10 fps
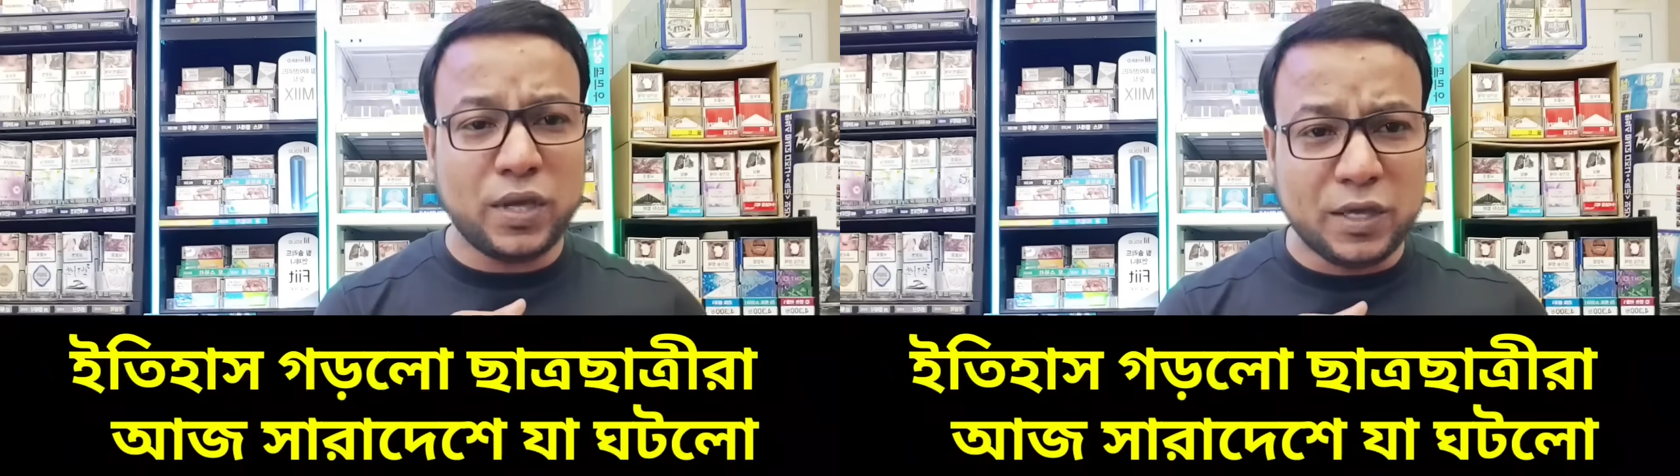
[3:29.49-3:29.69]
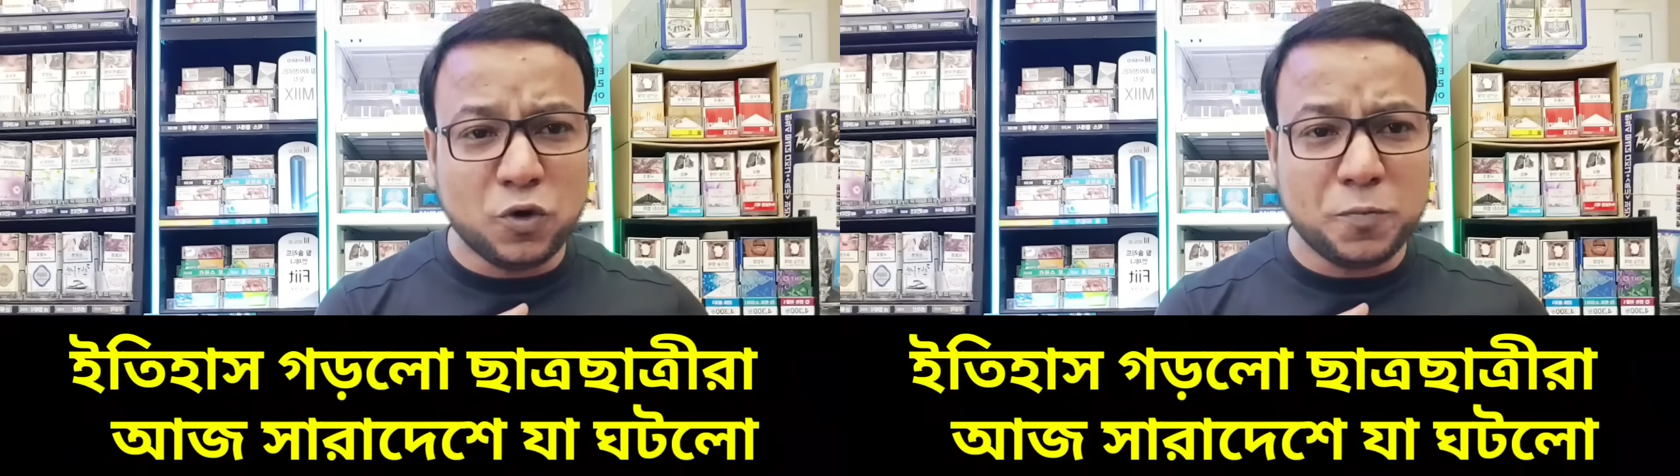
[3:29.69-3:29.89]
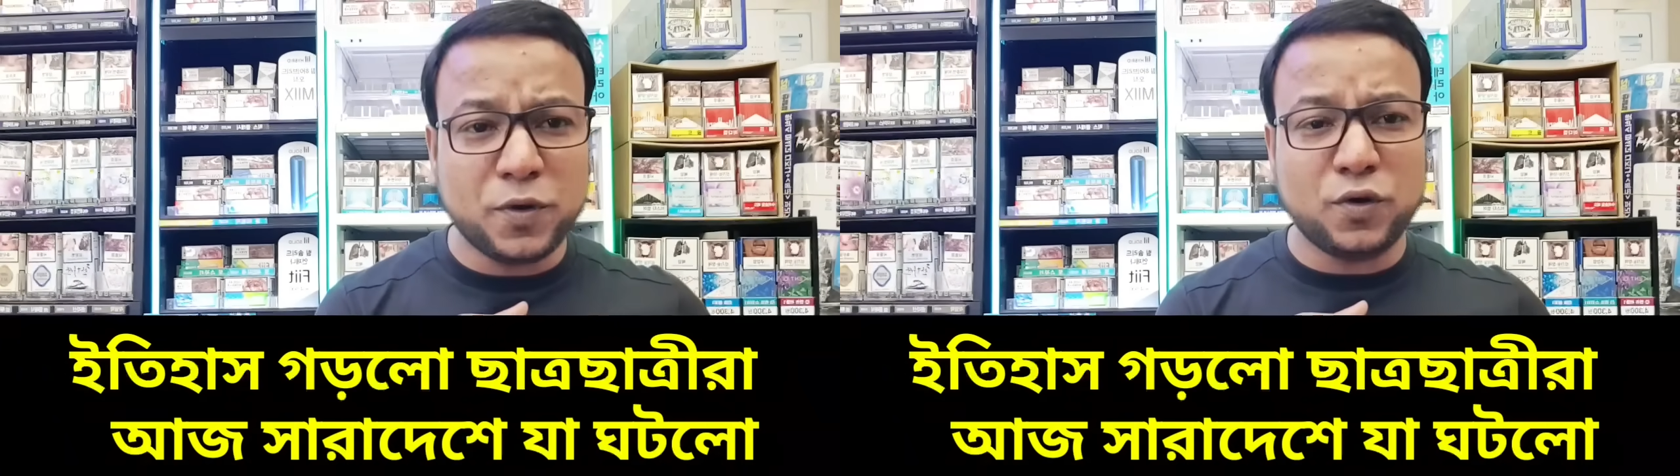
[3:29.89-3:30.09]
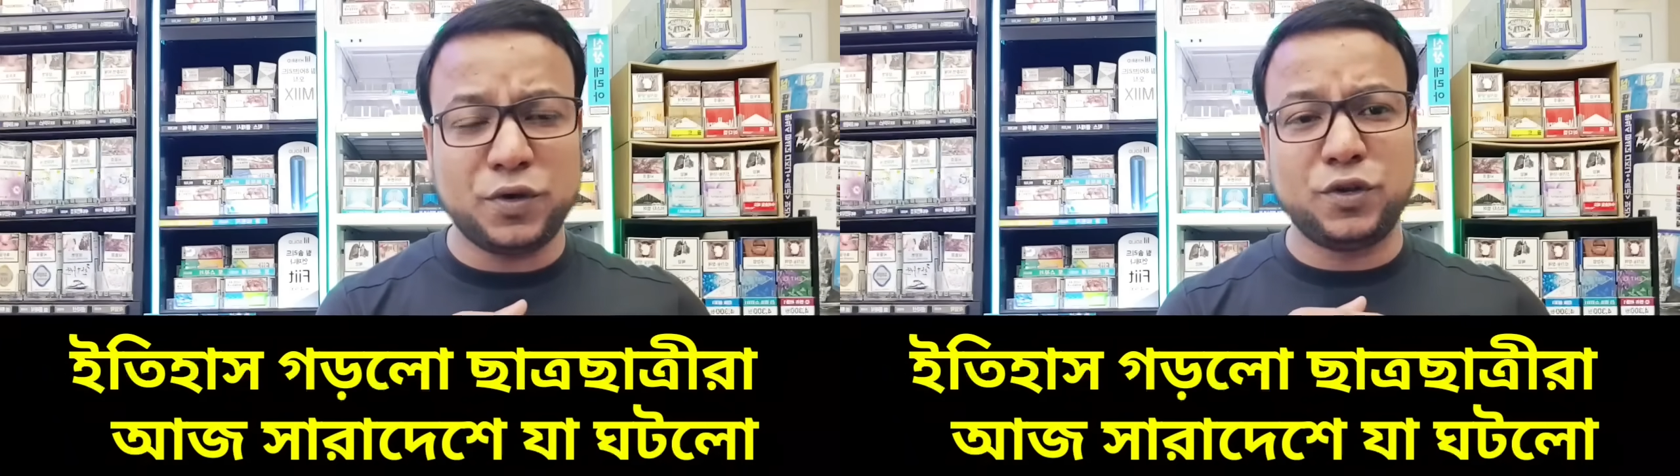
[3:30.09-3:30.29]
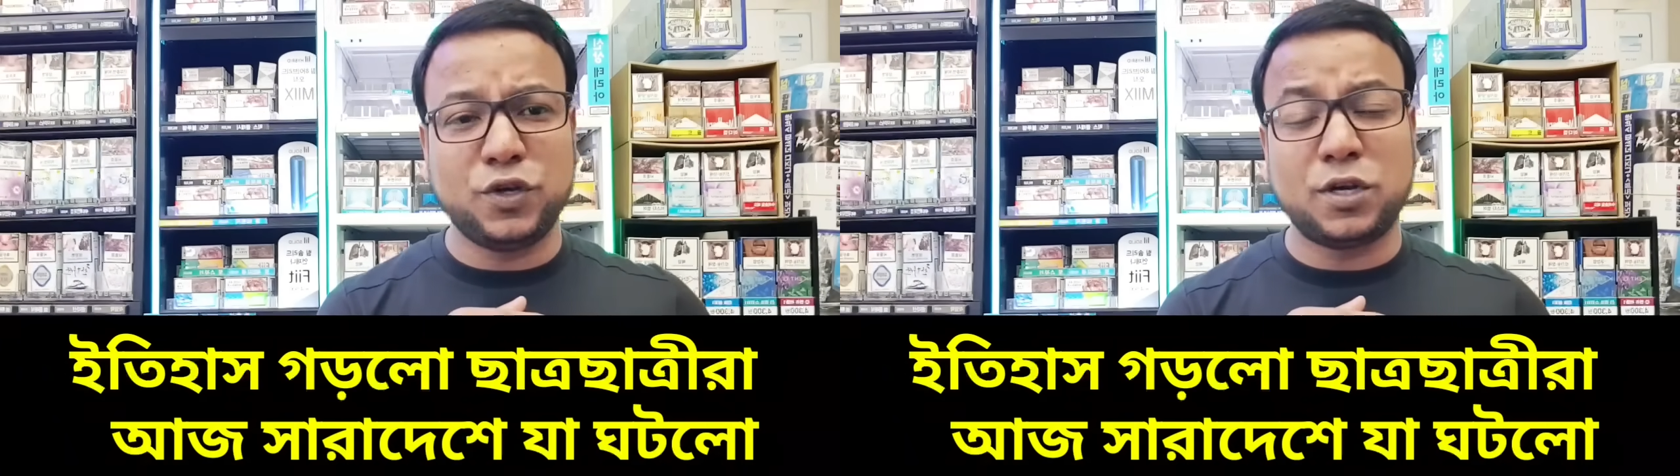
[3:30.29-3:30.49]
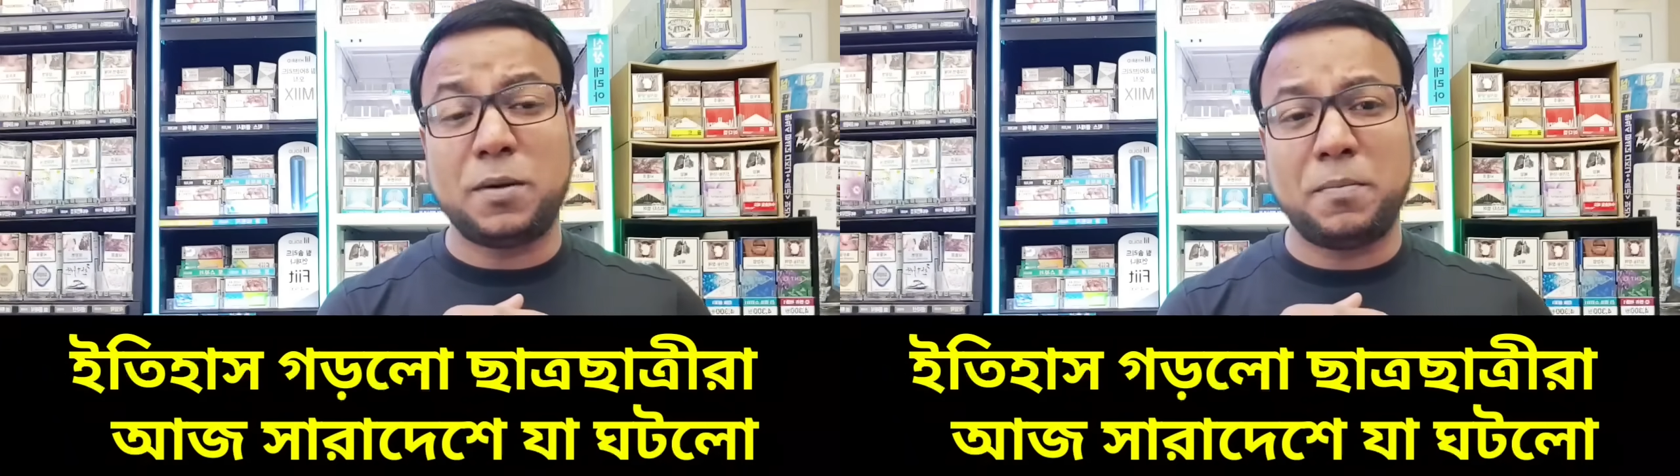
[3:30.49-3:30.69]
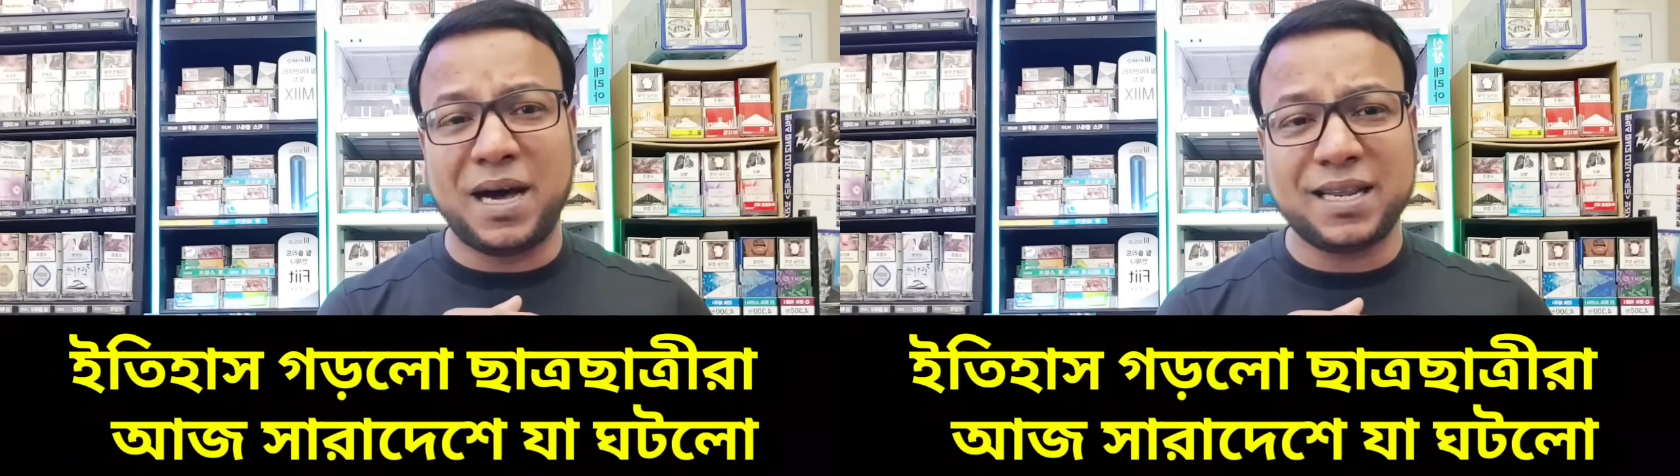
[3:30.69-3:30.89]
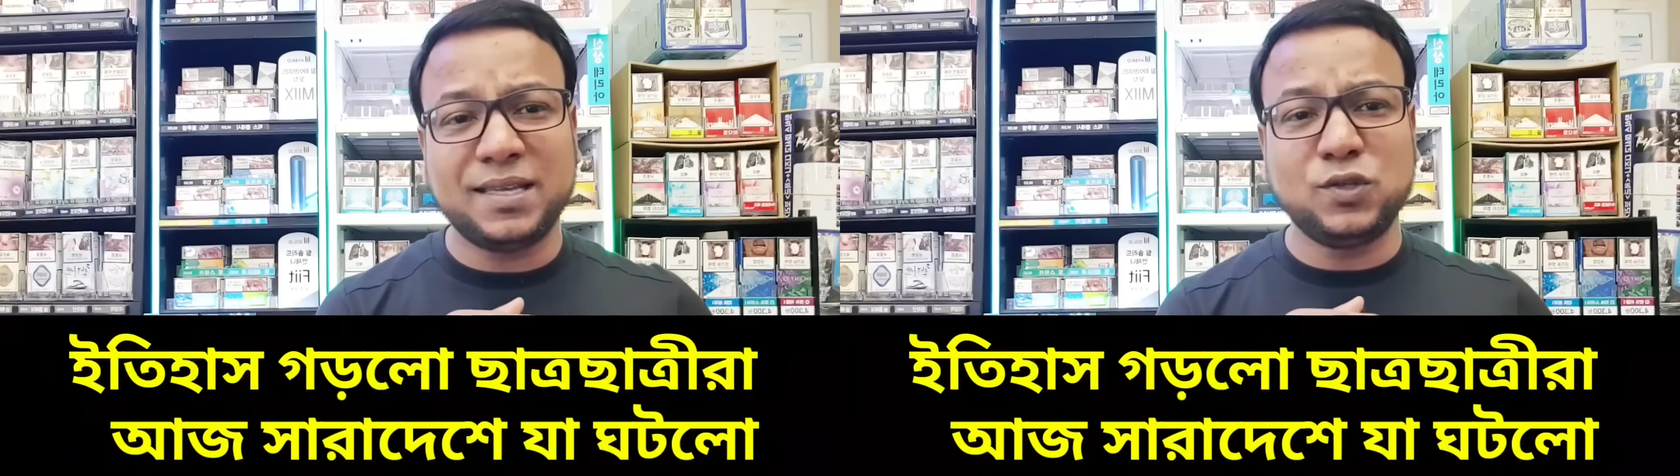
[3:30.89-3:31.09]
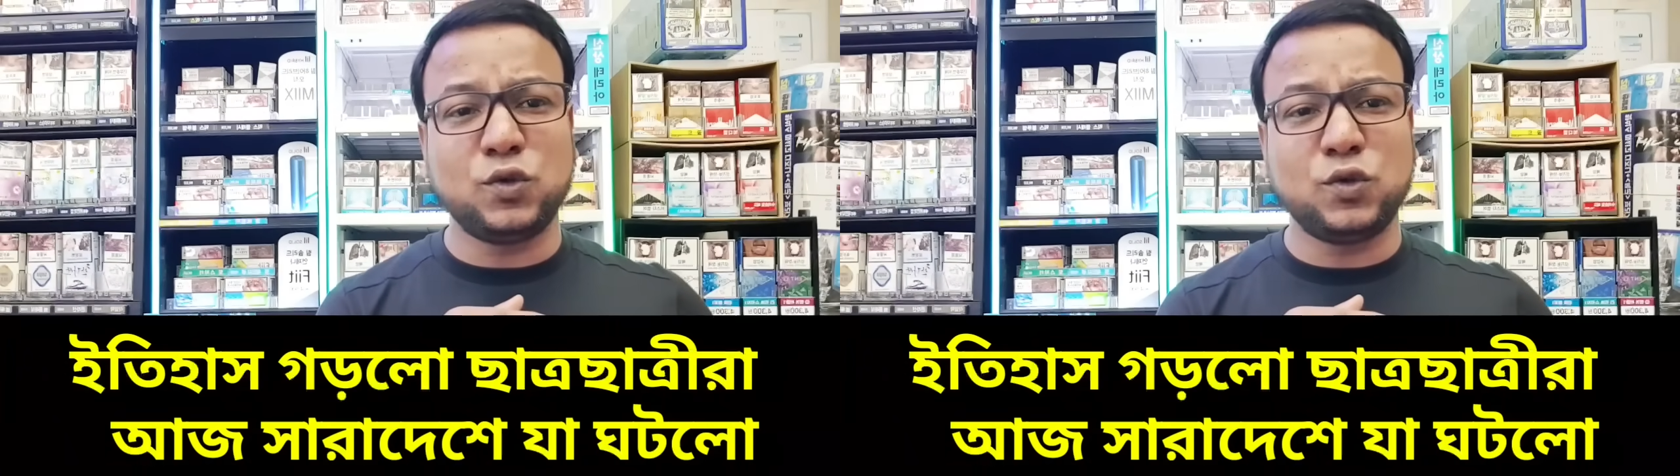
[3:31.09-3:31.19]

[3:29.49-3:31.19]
ইউরোপীয় ইউনিয়ন মার্কিন